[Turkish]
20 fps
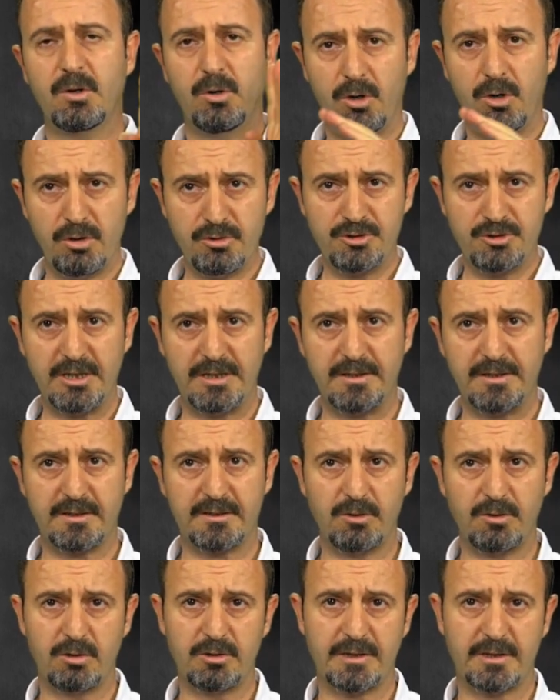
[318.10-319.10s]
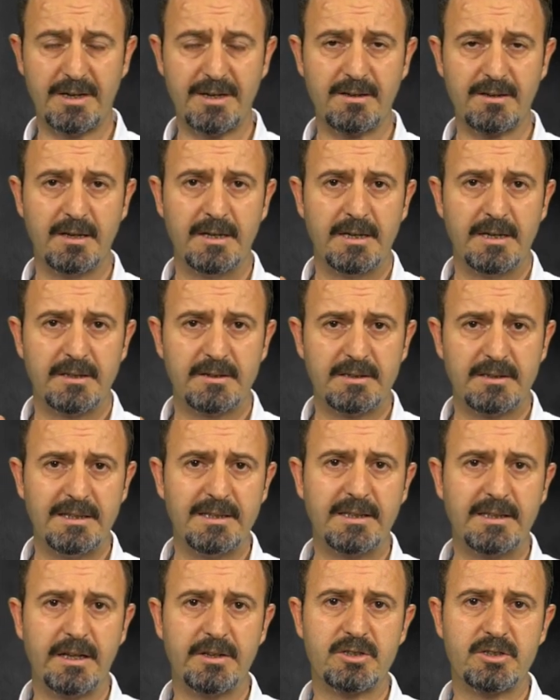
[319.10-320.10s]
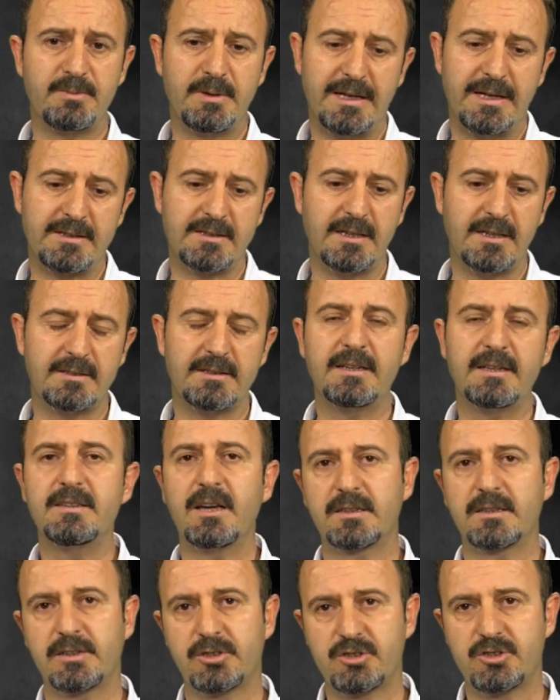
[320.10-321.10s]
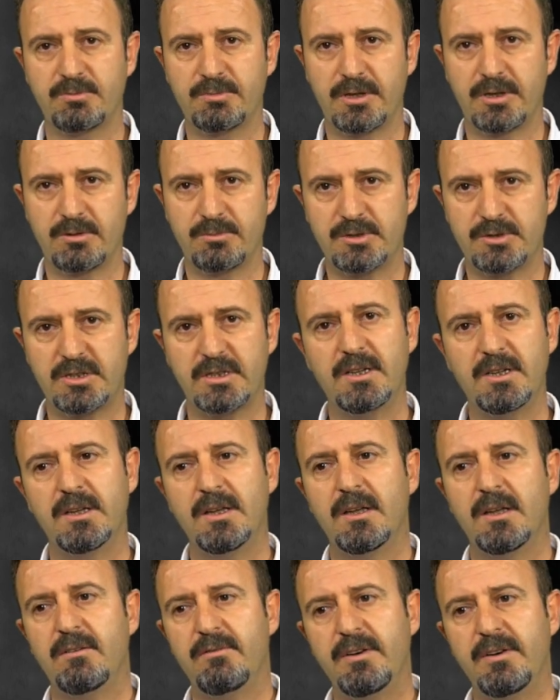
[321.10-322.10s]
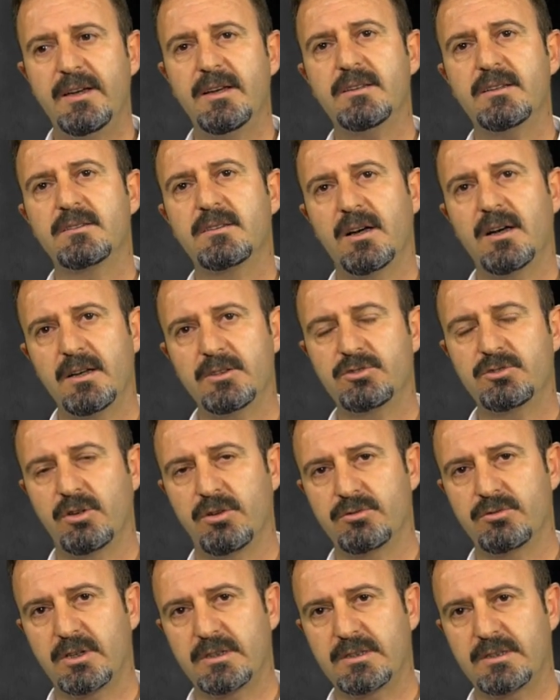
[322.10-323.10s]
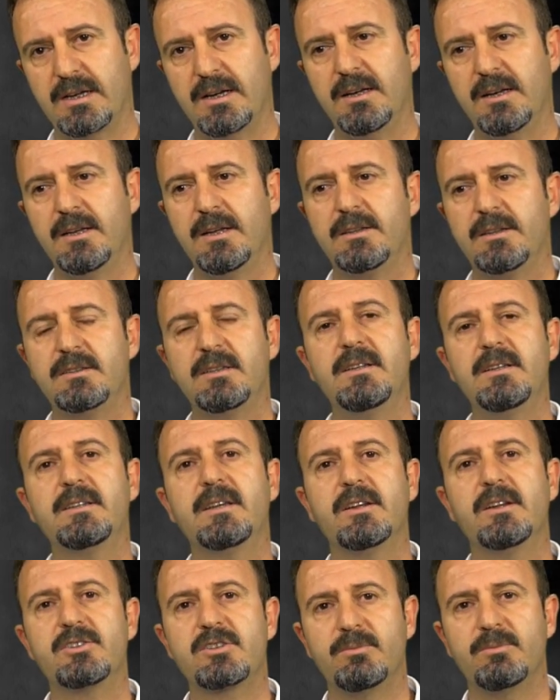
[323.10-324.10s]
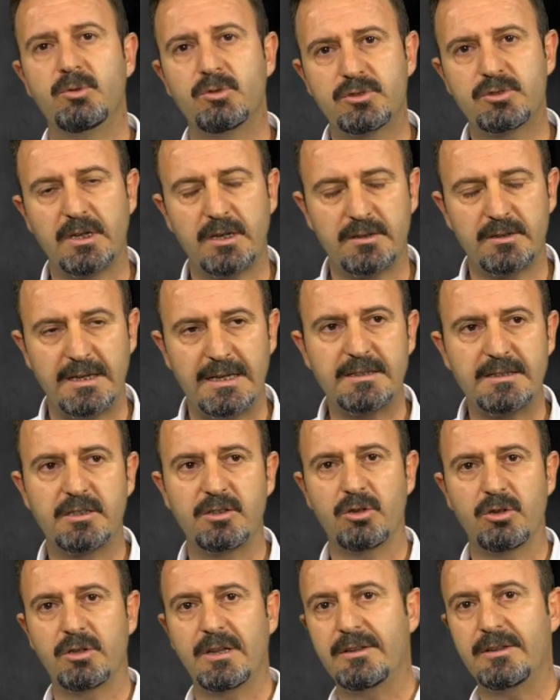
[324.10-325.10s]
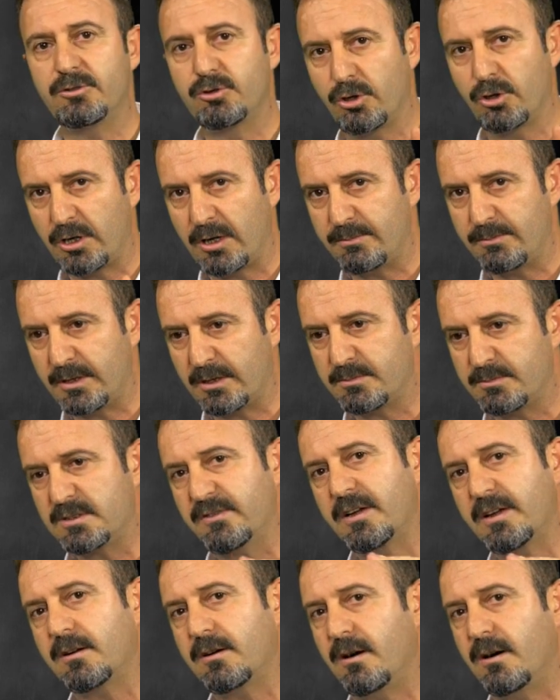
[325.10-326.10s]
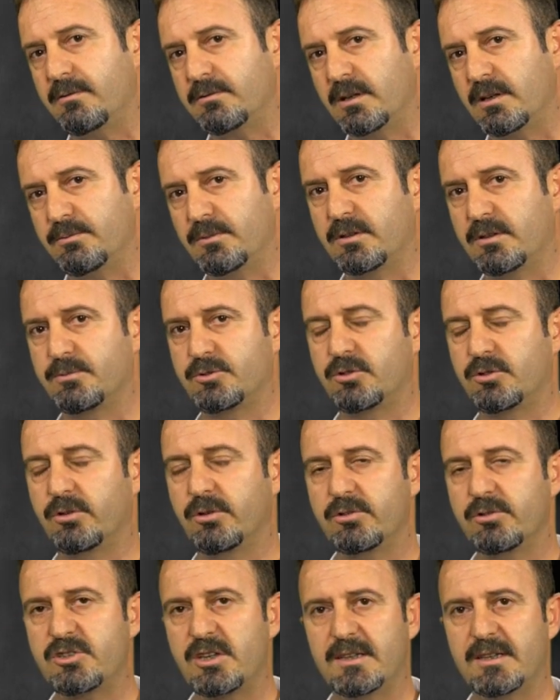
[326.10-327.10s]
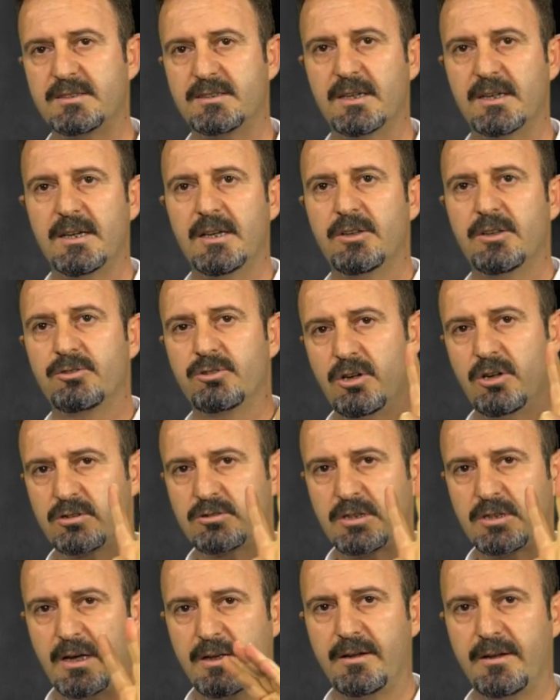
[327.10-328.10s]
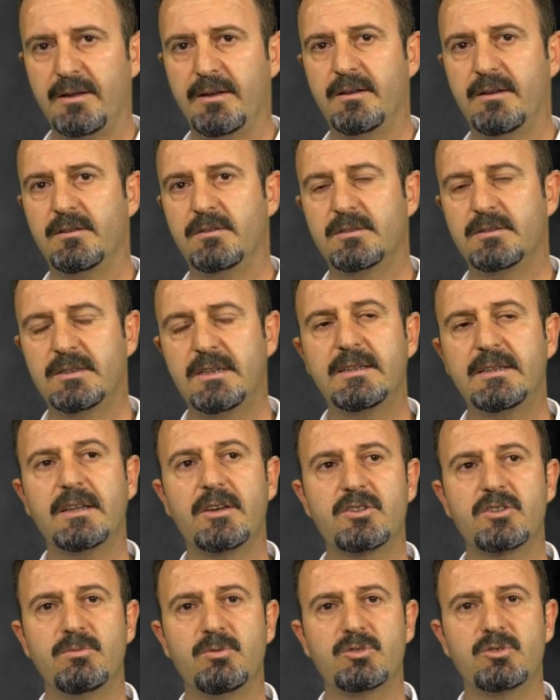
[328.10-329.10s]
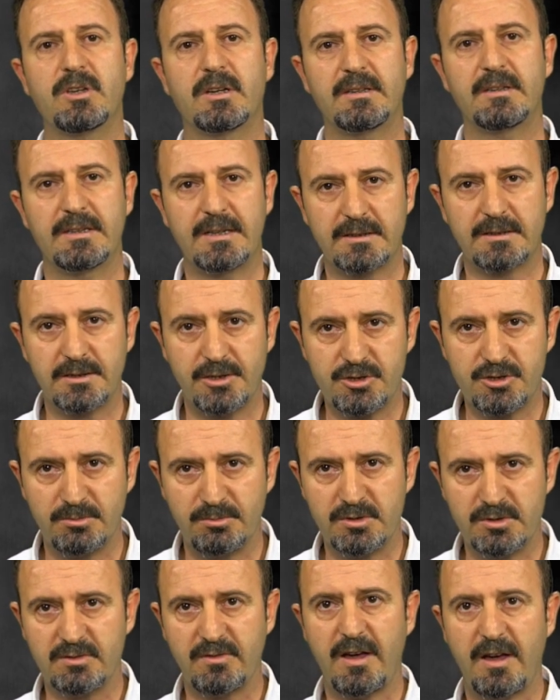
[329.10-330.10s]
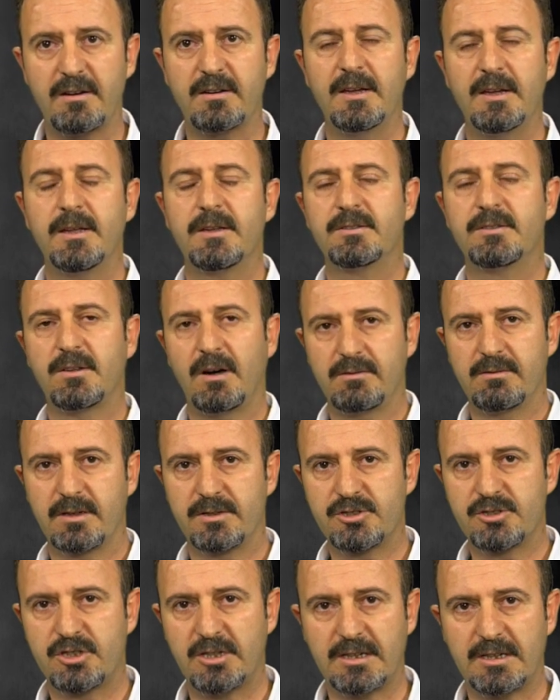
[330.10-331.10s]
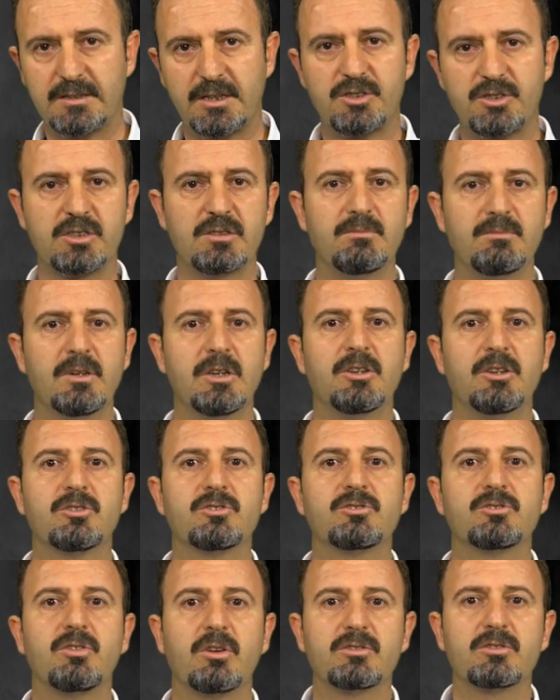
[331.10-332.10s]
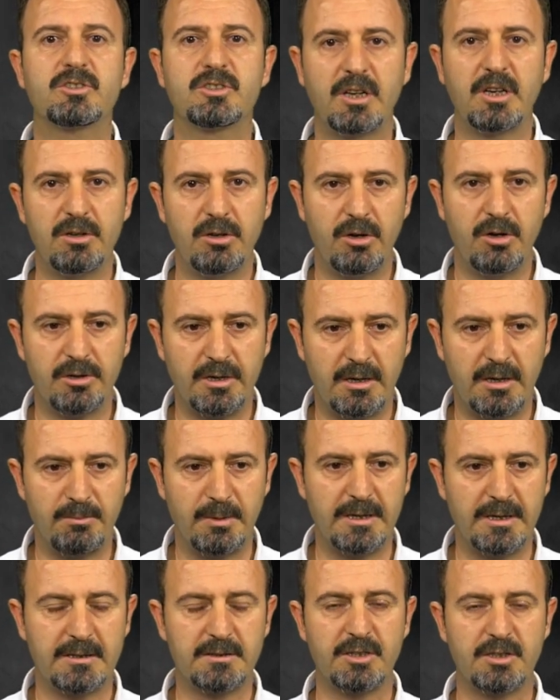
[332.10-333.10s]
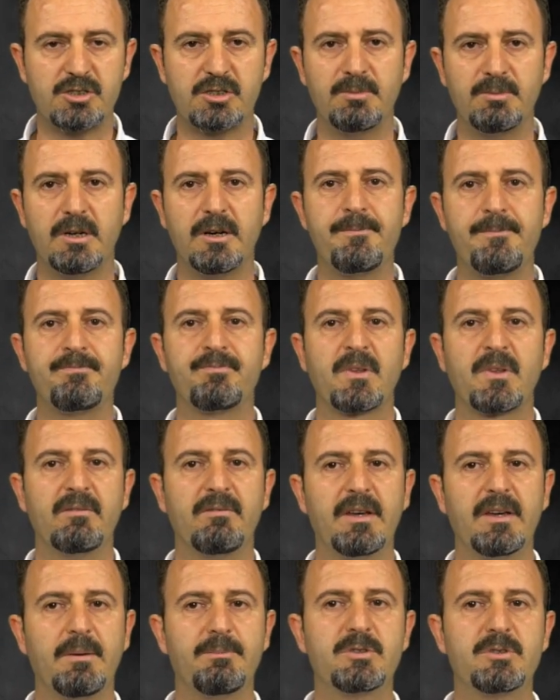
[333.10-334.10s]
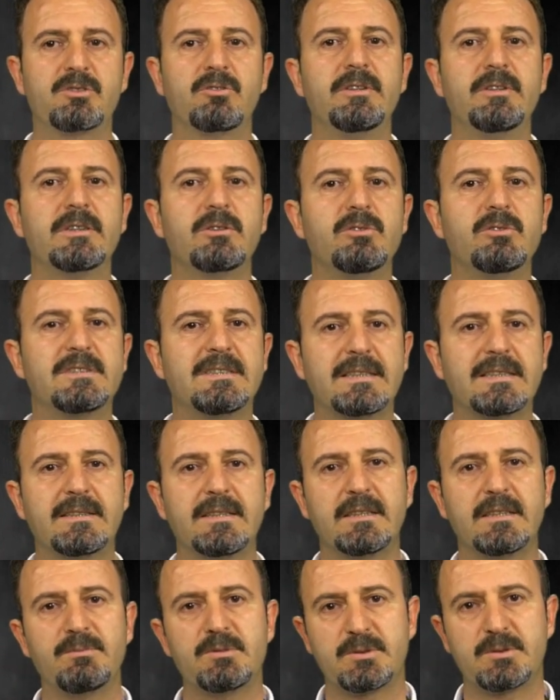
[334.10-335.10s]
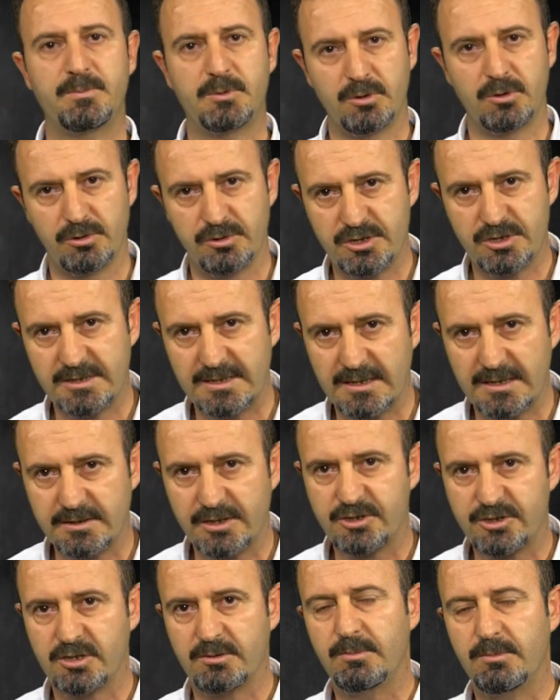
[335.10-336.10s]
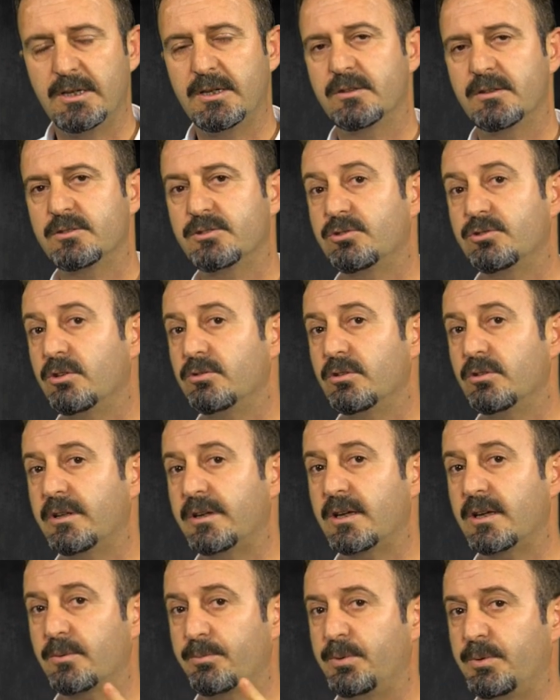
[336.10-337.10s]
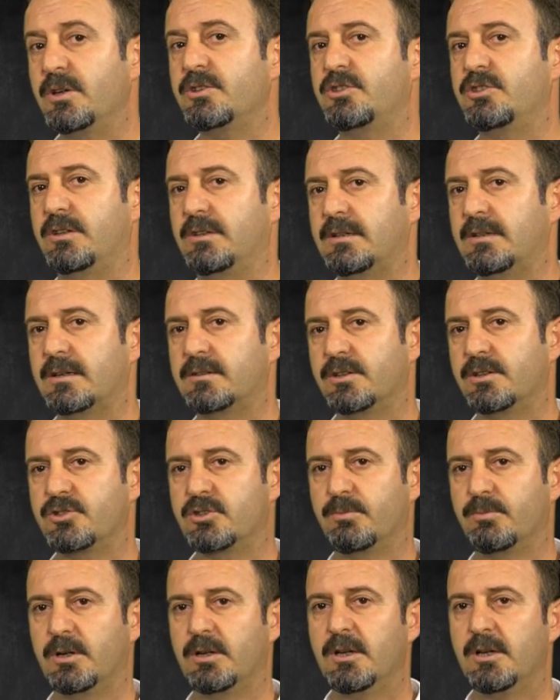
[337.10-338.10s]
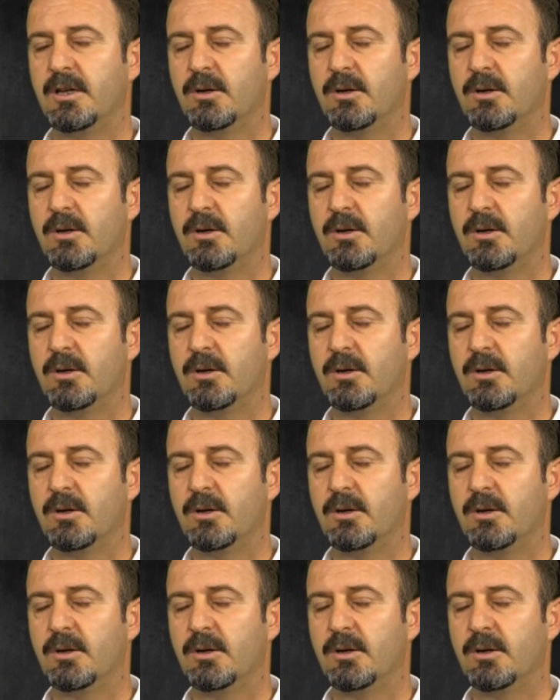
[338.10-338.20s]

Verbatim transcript: öncelikli olarak dil gelişimini etki eden yaklaşımlarımızı ve daha sonra da dil gelişimi üzerine etkili olan dönemlerimizi ve kavramlarımızı göreceğiz. Dört tane dil gelişimi üzerine yaklaşımımız var. Davranışçı yaklaşım, sosyal öğrenme yaklaşımı ve psikolingüistik dediğimiz biyolojik yaklaşım, son olarak Piaget'in yaklaşımı.